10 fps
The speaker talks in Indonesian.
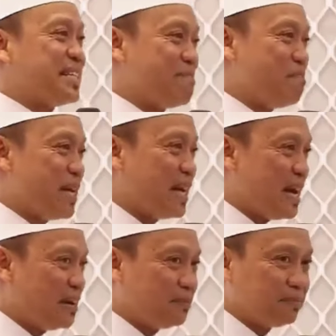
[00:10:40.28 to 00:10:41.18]
saya
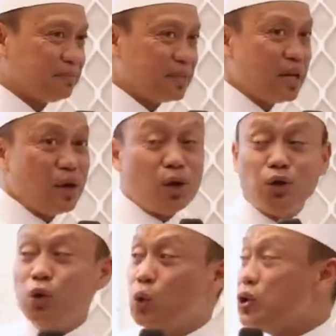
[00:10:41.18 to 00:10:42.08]
sampaikan.
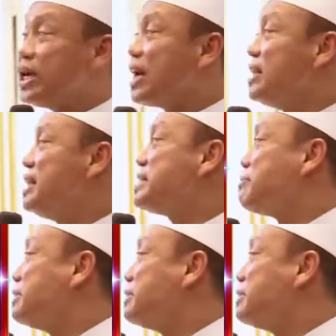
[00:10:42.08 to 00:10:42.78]
Dunia ini